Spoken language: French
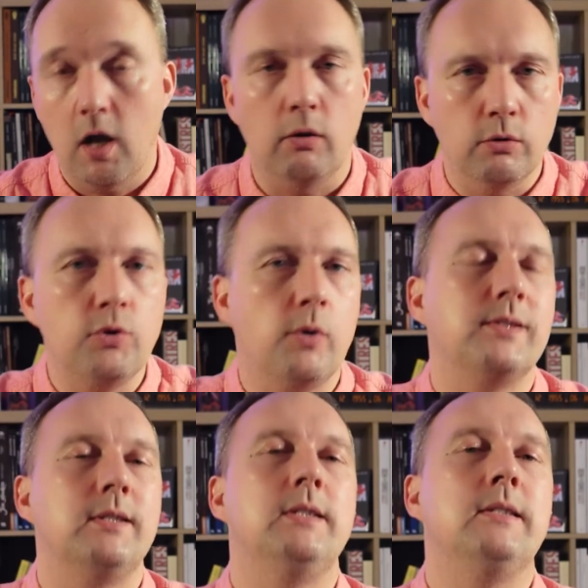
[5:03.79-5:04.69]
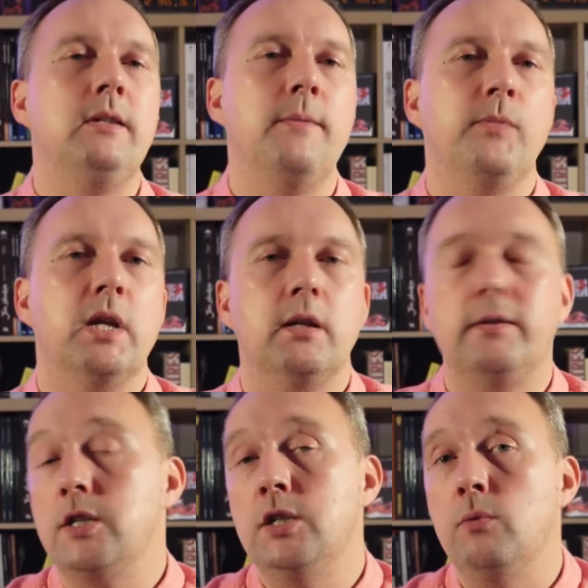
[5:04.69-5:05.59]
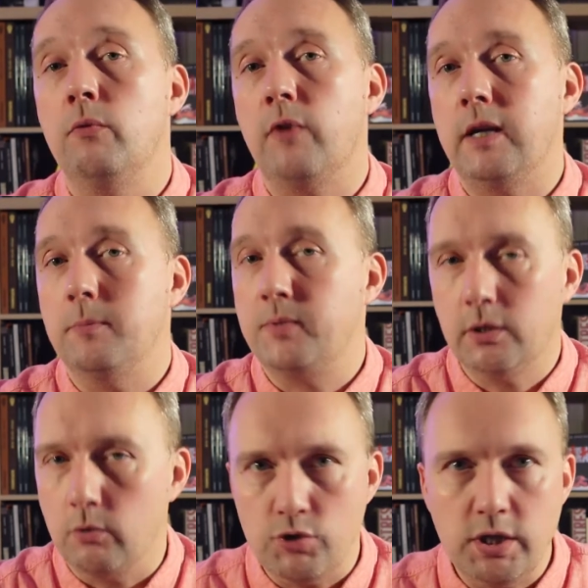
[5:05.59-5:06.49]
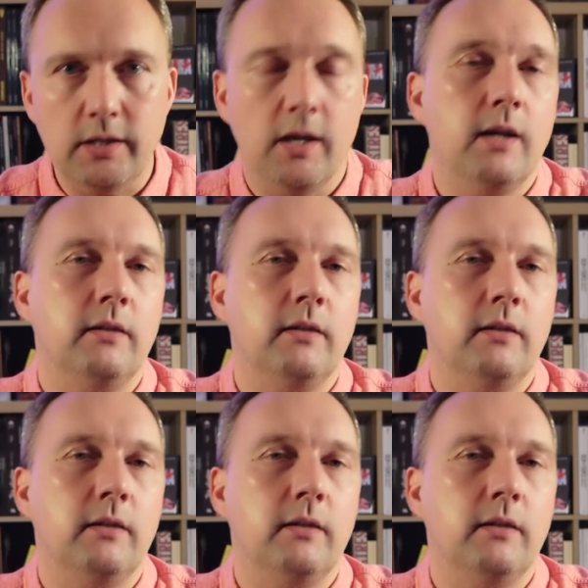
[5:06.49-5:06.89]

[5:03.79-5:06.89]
En l'occurrence ici, il s'agit d'une faille psychologique